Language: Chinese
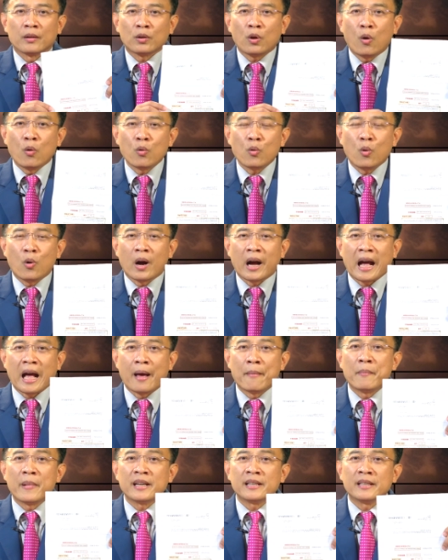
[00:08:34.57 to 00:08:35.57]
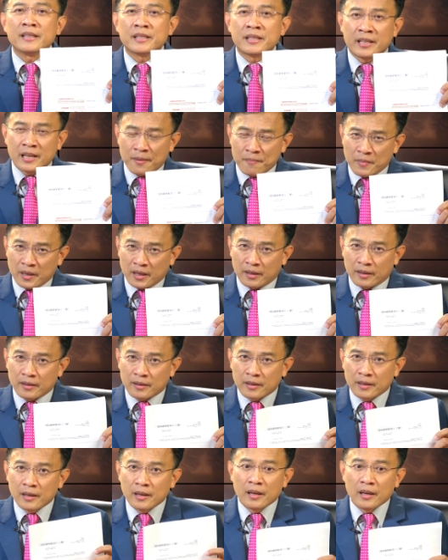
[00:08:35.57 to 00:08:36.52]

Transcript: 通过还没人签名，